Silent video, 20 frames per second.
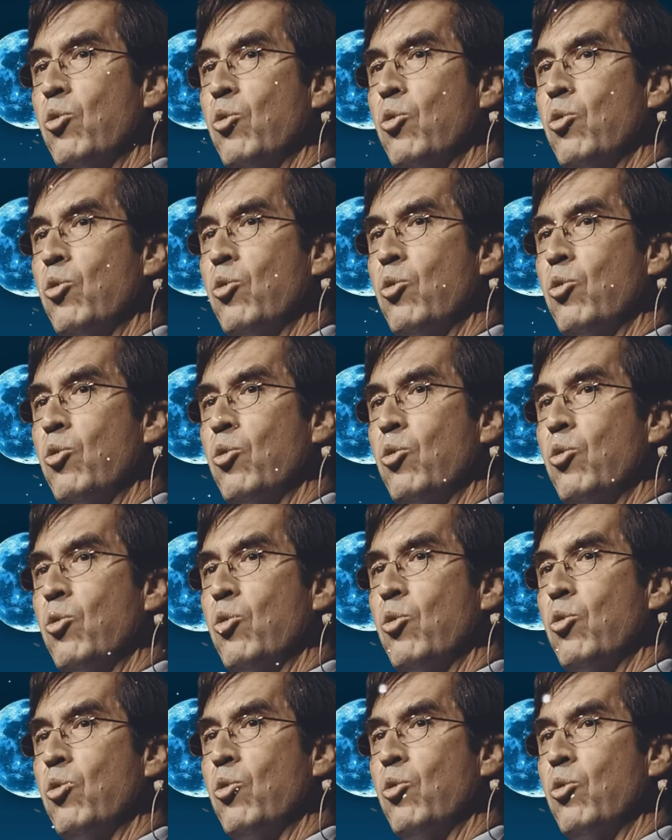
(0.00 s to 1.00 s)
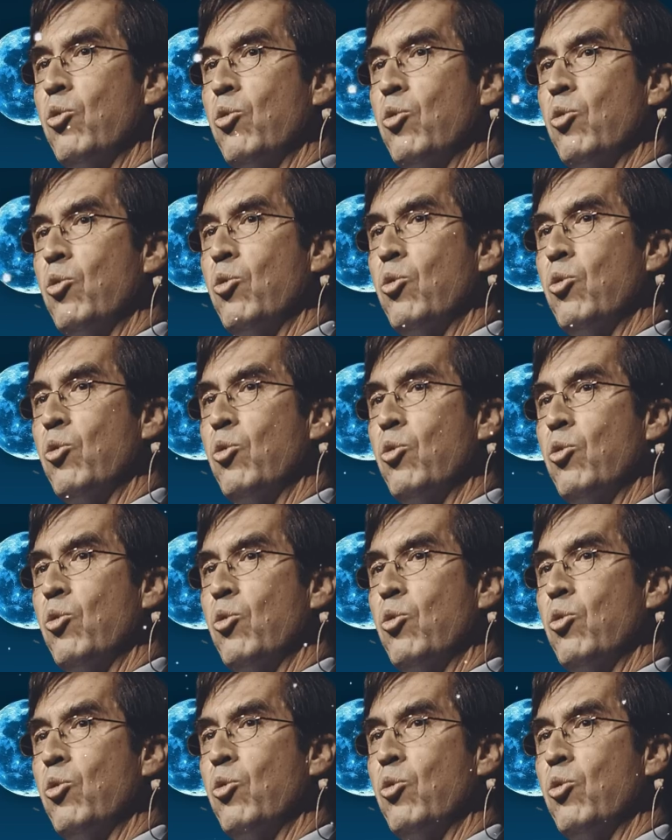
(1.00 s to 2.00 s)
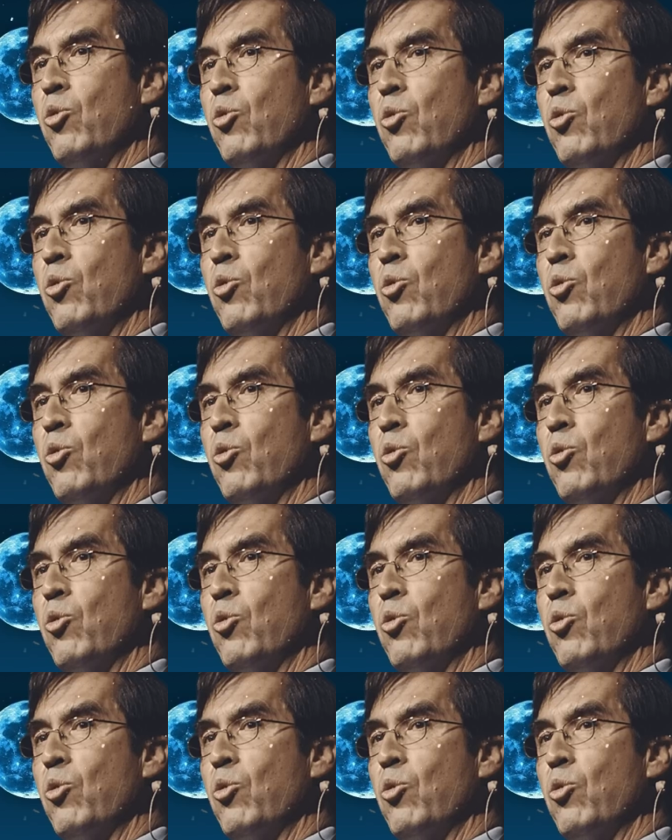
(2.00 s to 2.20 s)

interactuar con grupos muy diversos,